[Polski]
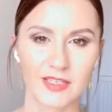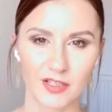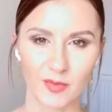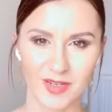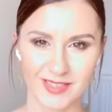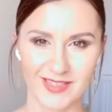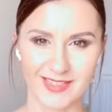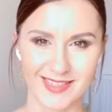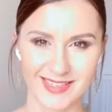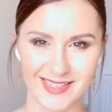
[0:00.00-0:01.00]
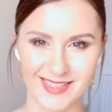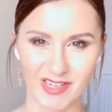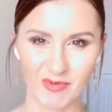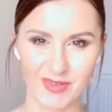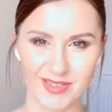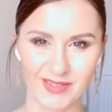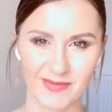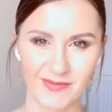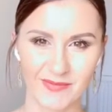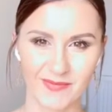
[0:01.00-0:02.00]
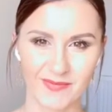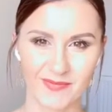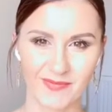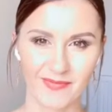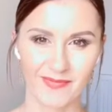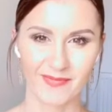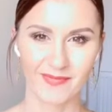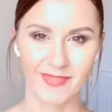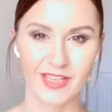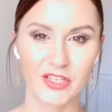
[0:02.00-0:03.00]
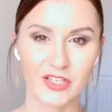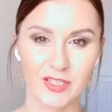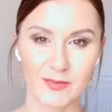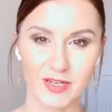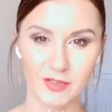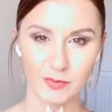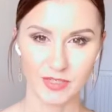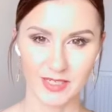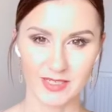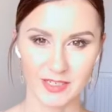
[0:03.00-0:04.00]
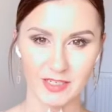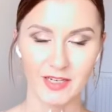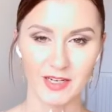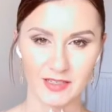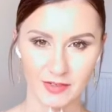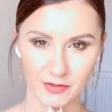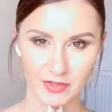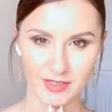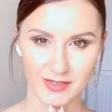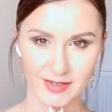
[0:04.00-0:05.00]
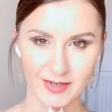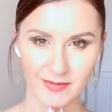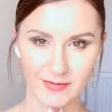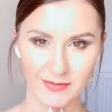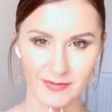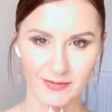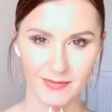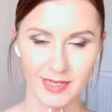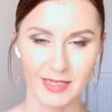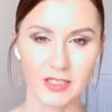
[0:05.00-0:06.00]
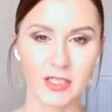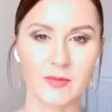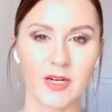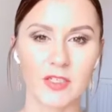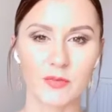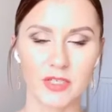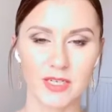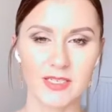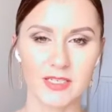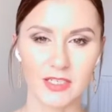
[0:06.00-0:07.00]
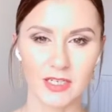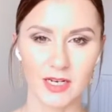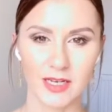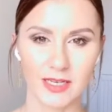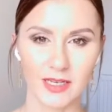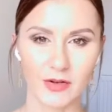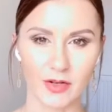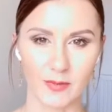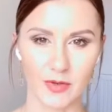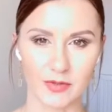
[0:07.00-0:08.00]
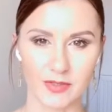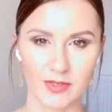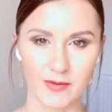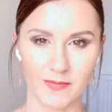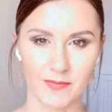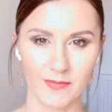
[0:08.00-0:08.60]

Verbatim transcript: co ma za zadanie zrobić? Trzymać przestrzeń dla tego dziecka, trzymać przestrzeń dla jego emocji